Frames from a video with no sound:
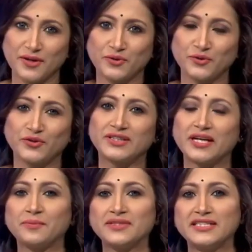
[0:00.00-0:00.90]
আমার অনুরোধ
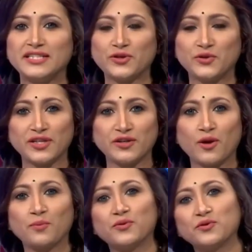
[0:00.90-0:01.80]
থাকবে যে নিরক্ষরের
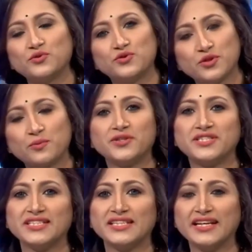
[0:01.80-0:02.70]
গল্প গুচ্ছ
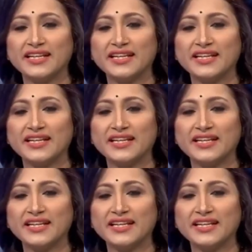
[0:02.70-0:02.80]
বইটি